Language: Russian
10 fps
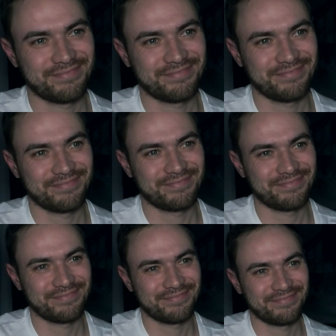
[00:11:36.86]
была
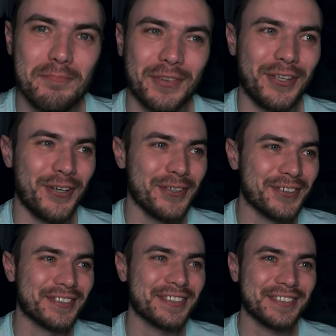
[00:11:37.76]
неплоха, но
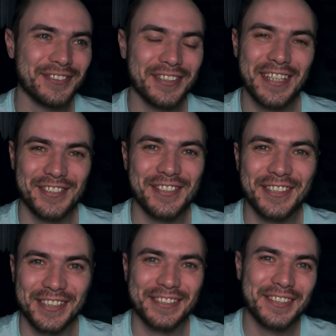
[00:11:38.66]
но я ждал,
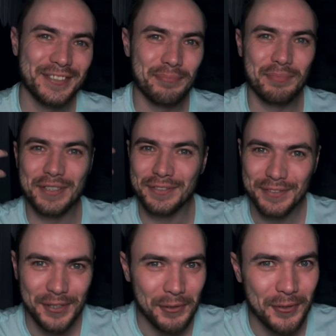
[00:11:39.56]
когда эта песня
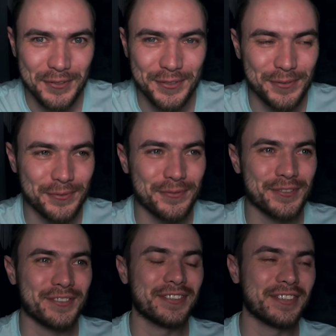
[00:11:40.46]
закончится
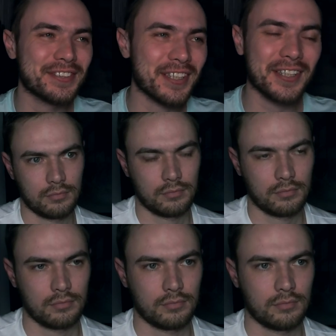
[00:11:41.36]
уже. Они так, как
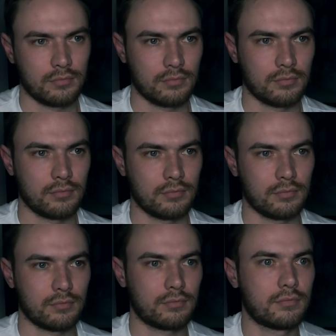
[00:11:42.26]
будто, ну, такое
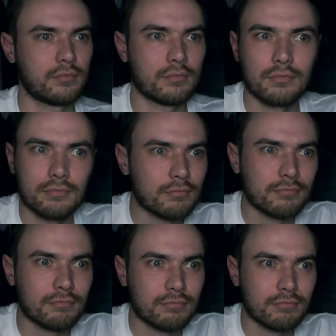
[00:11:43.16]
ощущение было, то, что они
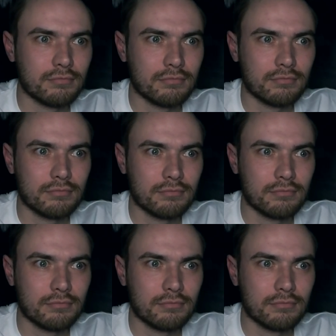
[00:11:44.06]
затянули.